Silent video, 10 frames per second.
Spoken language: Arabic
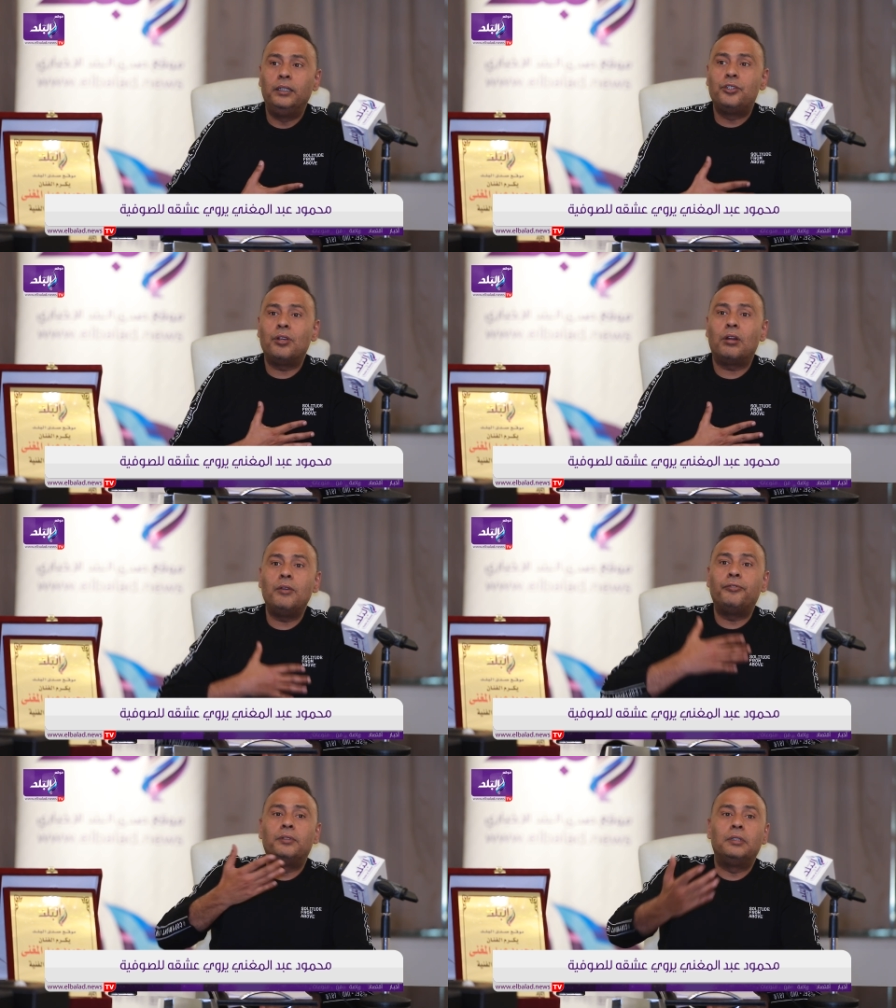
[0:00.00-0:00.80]

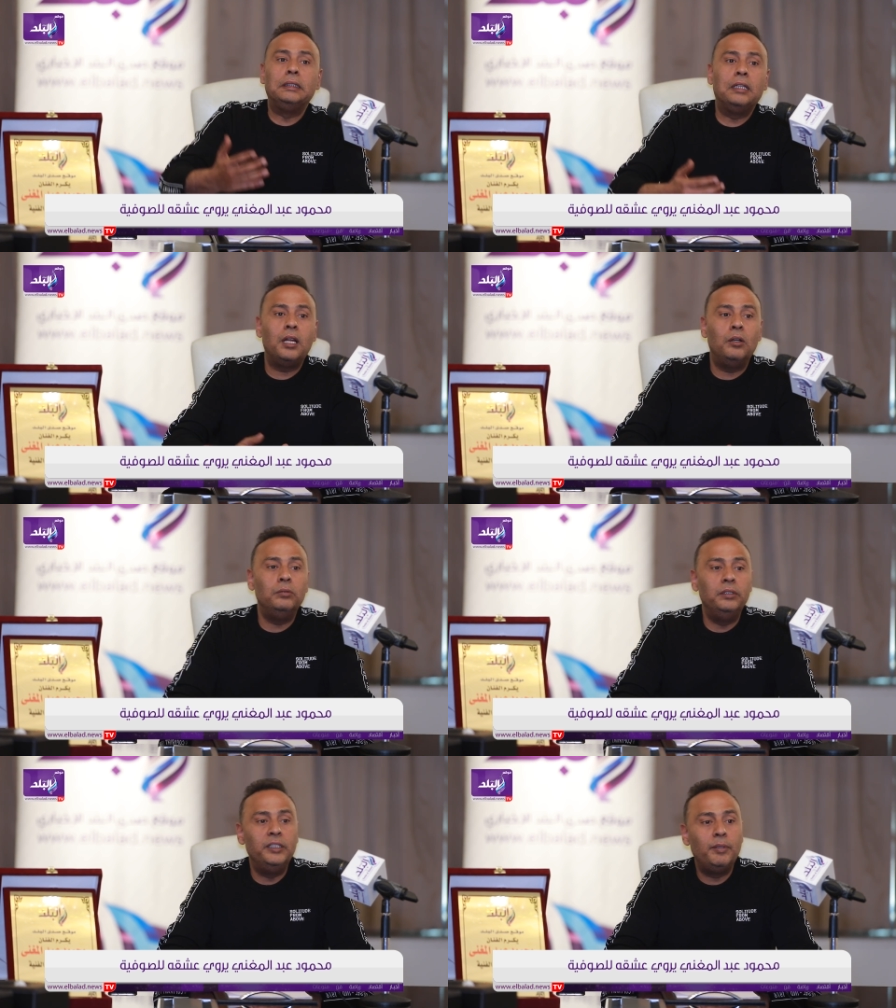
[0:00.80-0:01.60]
اتشرفت ان انا
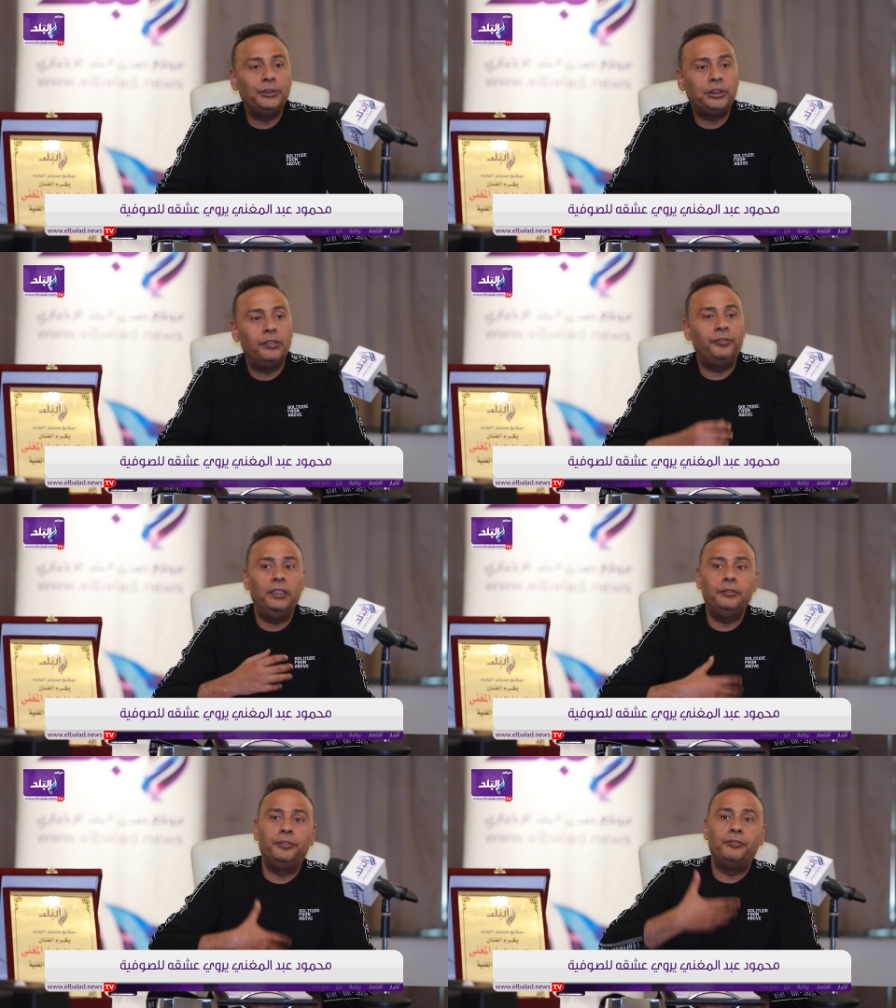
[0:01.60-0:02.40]
اقول الامام
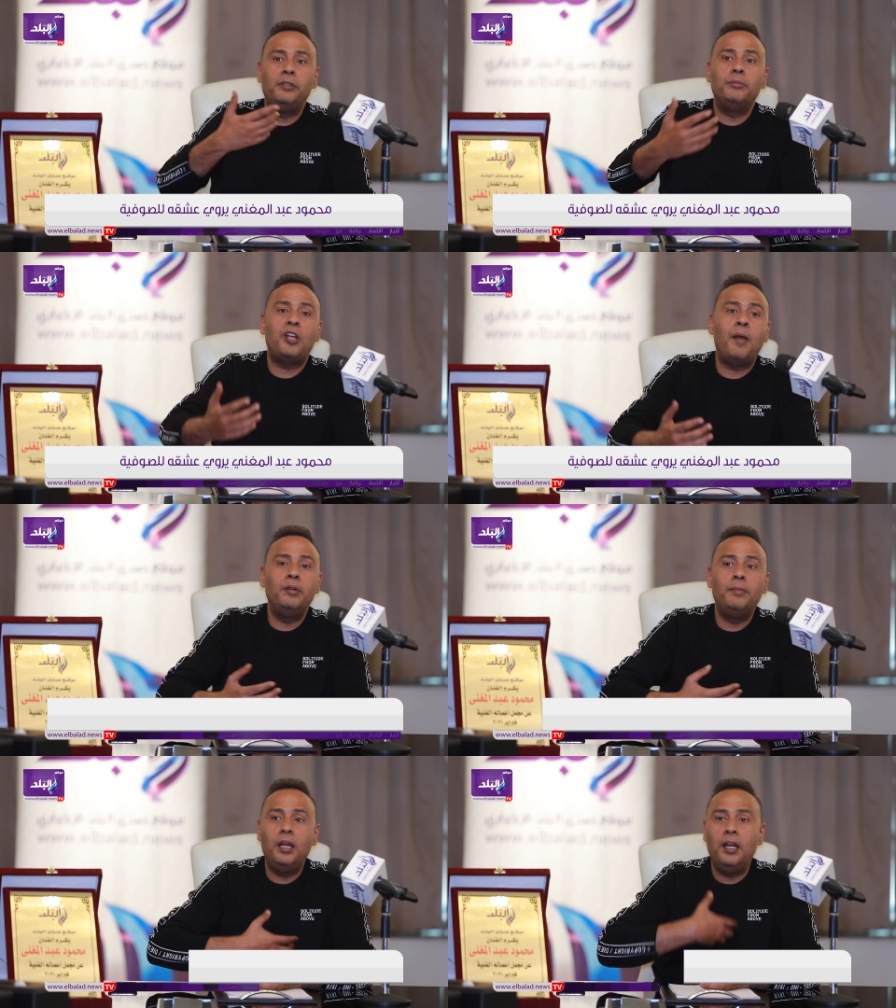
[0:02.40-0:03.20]
الشافعي في فيلم صاحب
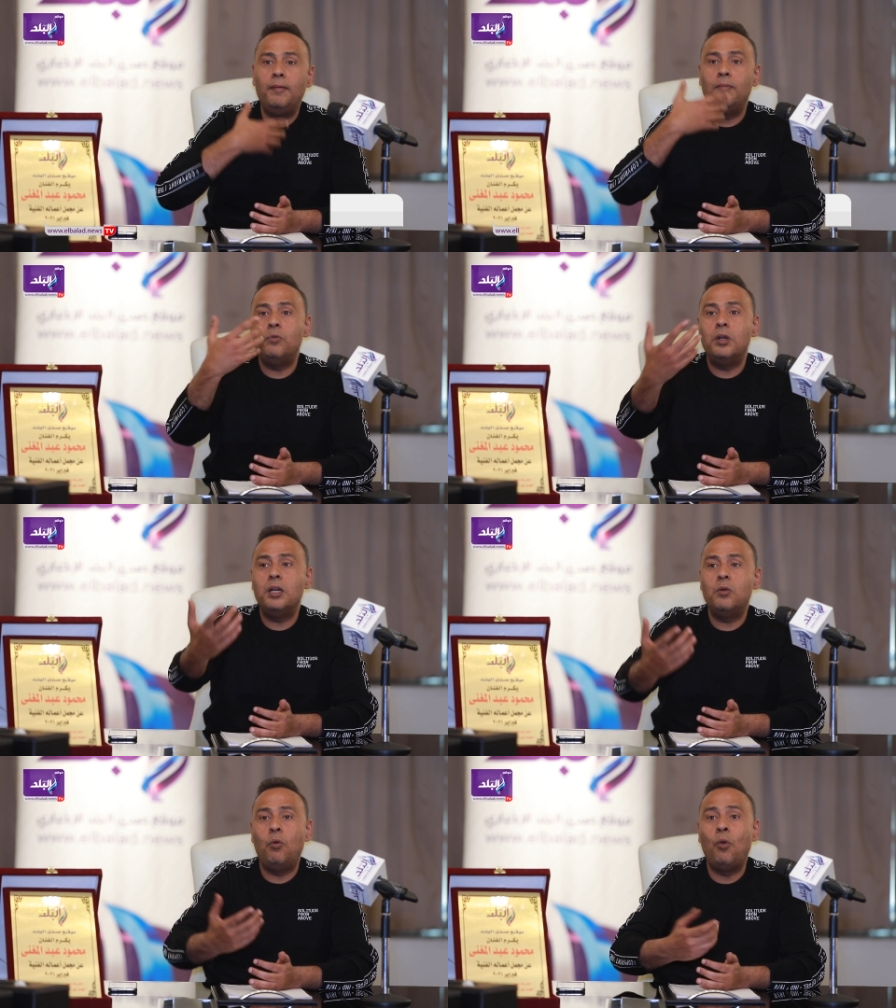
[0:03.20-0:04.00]
المهام
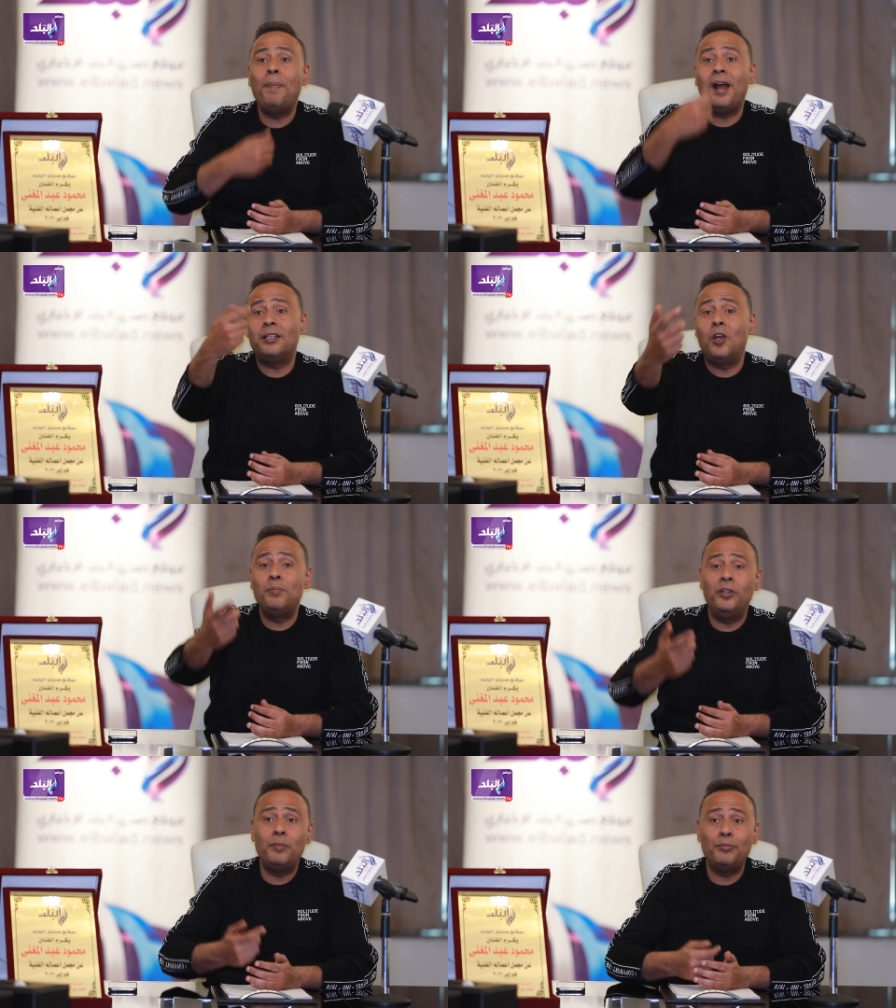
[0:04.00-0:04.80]
وابعت
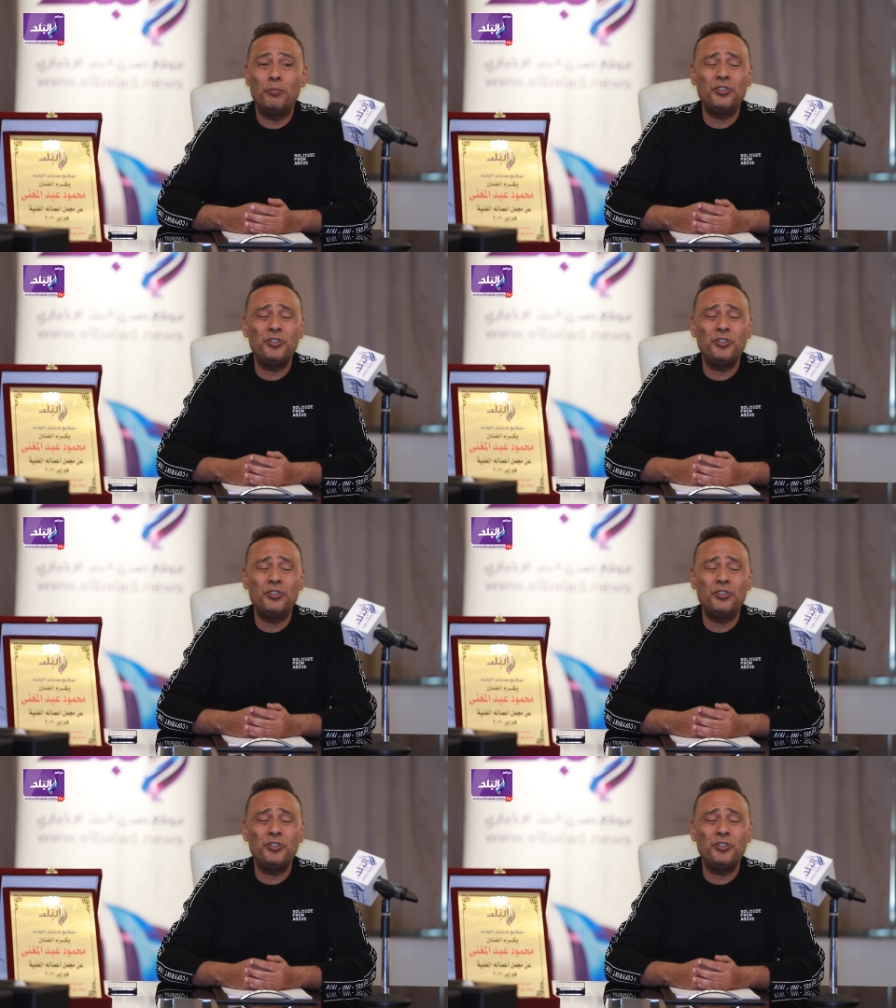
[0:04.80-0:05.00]
جواب للامام